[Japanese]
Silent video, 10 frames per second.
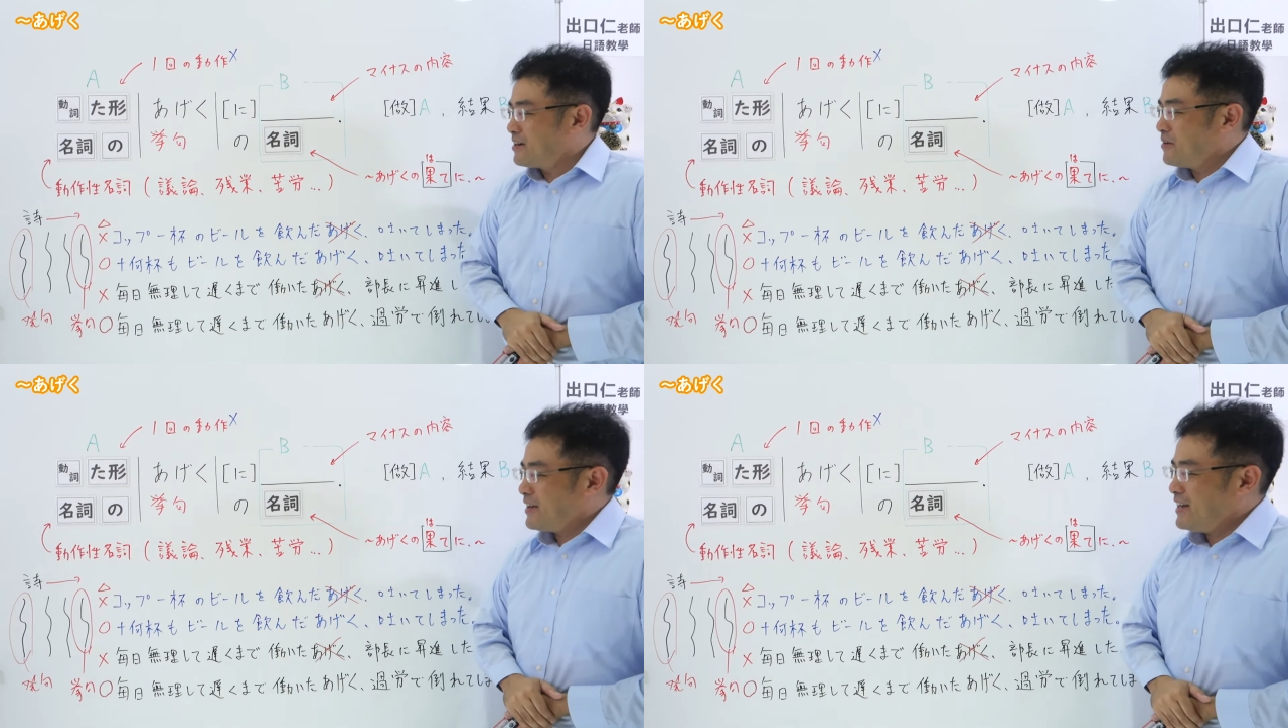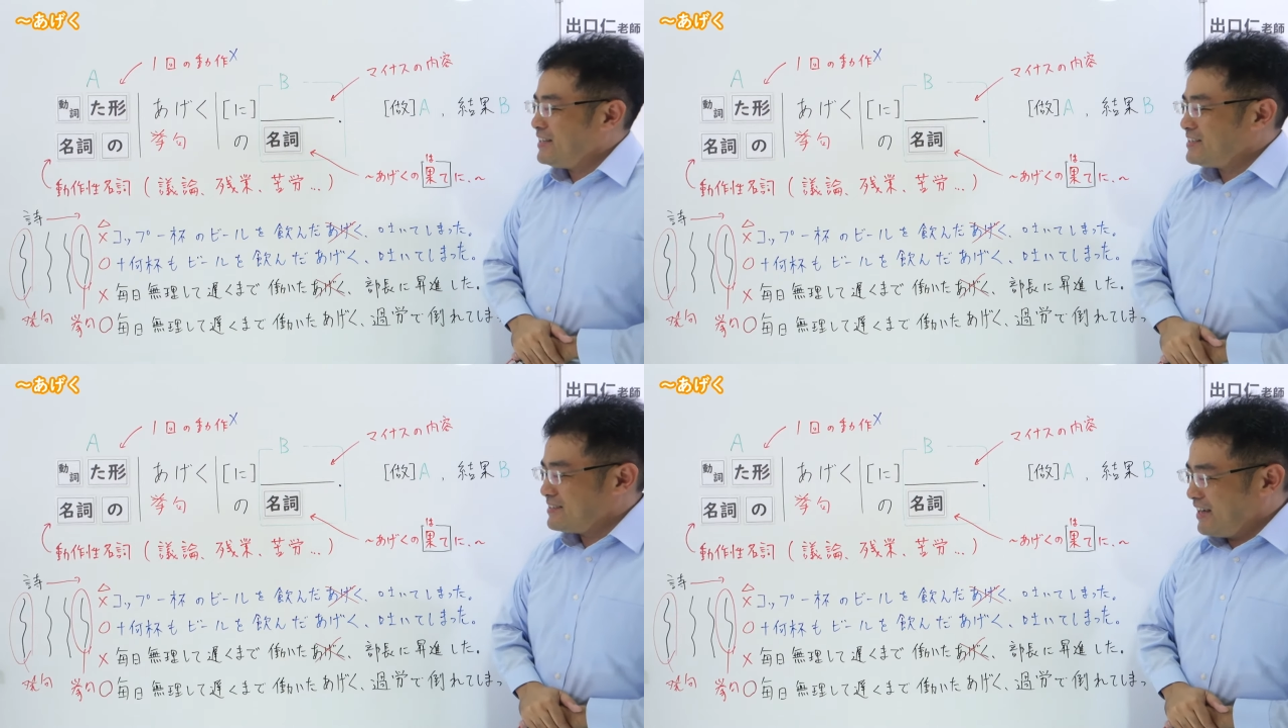これが
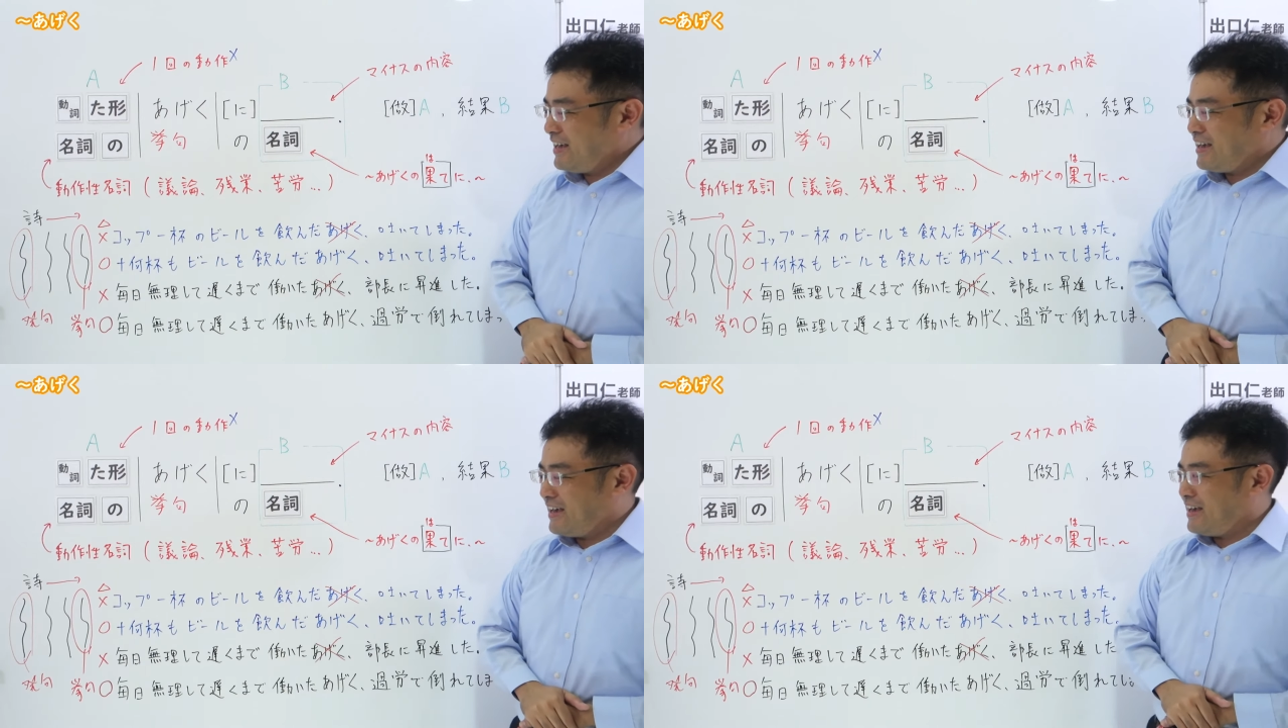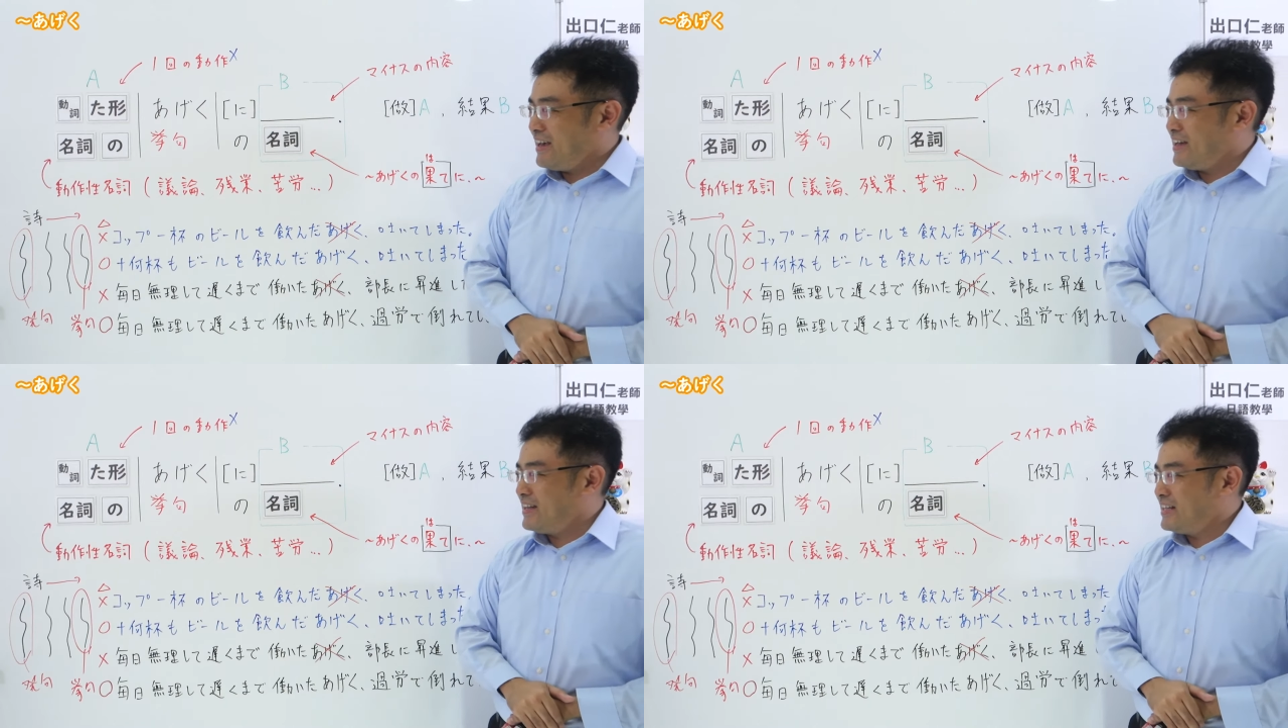ですね、
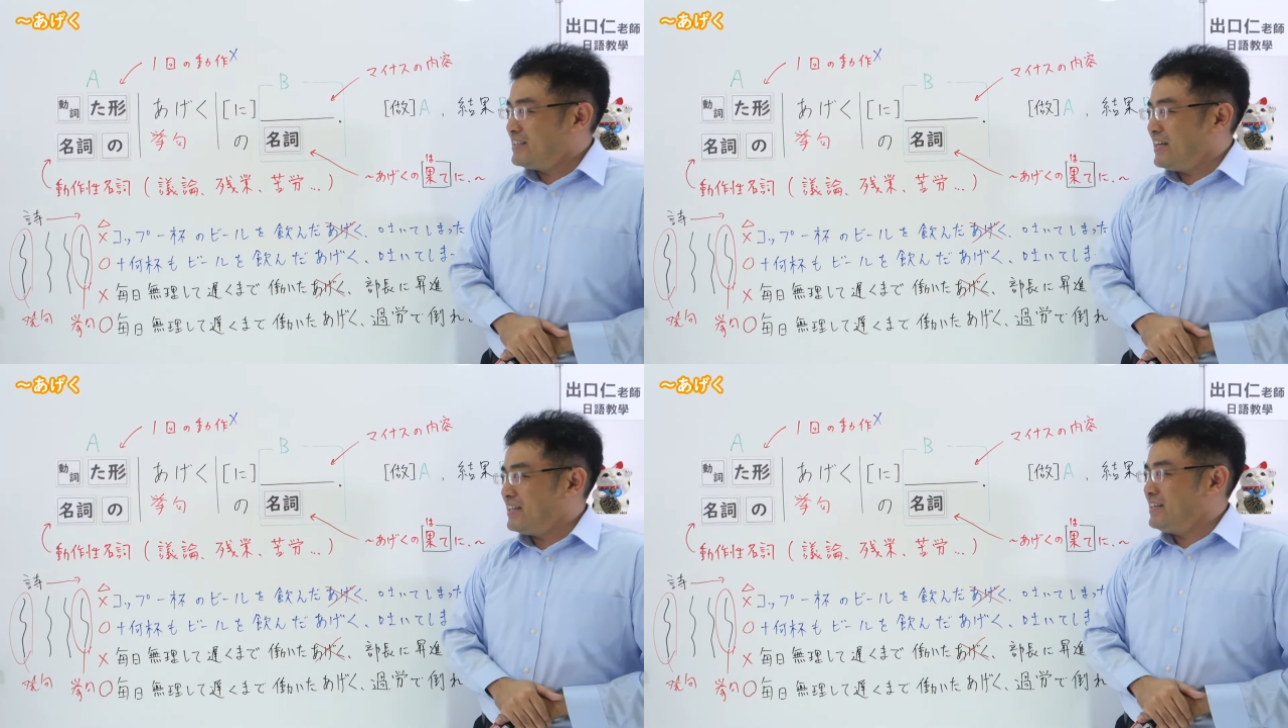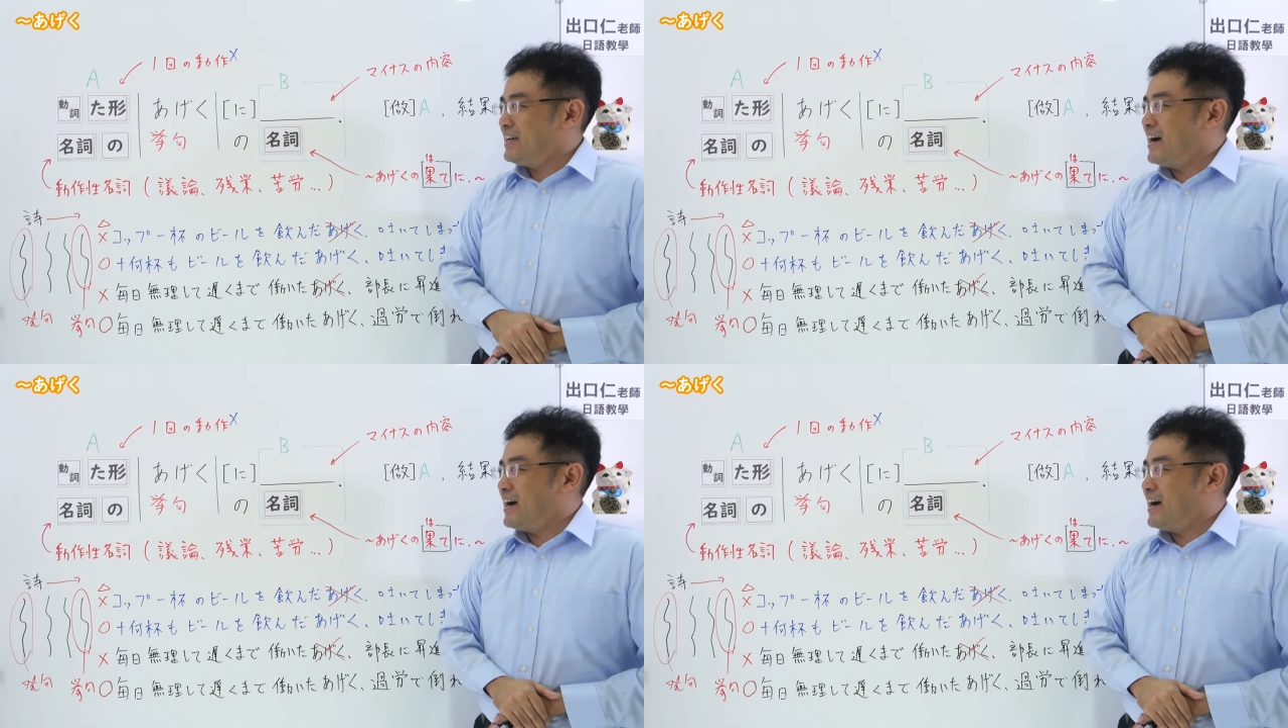えー、何々